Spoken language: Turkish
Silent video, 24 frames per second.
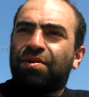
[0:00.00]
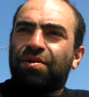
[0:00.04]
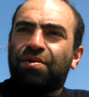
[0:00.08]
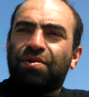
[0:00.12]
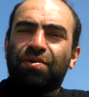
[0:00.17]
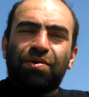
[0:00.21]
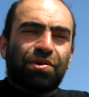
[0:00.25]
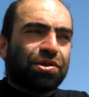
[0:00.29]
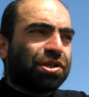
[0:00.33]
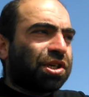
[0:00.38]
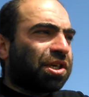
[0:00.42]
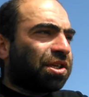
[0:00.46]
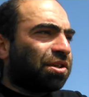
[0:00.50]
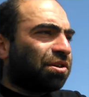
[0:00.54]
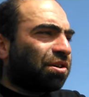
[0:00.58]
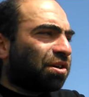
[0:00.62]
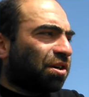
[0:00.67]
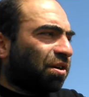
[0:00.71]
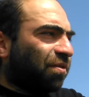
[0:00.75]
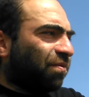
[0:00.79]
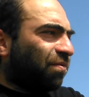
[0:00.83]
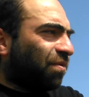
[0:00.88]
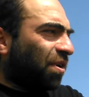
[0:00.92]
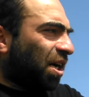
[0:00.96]
Hoca diyor
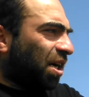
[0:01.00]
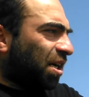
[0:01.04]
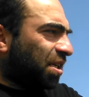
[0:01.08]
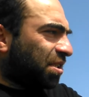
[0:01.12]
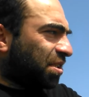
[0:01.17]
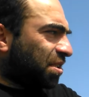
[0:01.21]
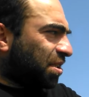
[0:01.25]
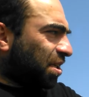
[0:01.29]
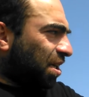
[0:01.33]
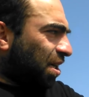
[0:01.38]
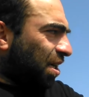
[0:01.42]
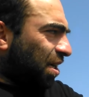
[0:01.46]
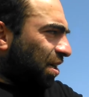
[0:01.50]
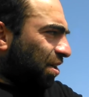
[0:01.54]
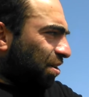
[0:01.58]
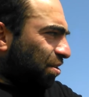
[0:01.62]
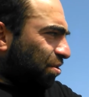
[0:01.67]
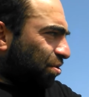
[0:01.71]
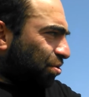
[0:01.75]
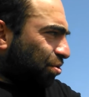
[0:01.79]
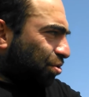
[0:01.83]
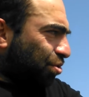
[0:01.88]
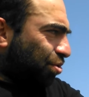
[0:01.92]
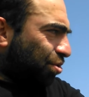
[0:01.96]
ya vaazda
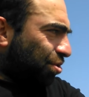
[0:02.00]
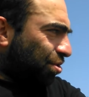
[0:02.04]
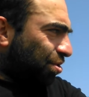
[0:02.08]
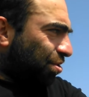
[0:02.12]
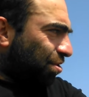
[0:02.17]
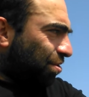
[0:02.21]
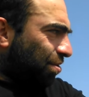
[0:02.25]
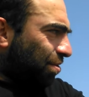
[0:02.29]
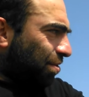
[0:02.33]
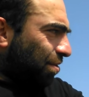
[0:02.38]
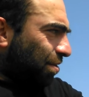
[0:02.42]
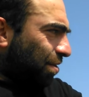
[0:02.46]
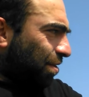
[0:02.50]
şu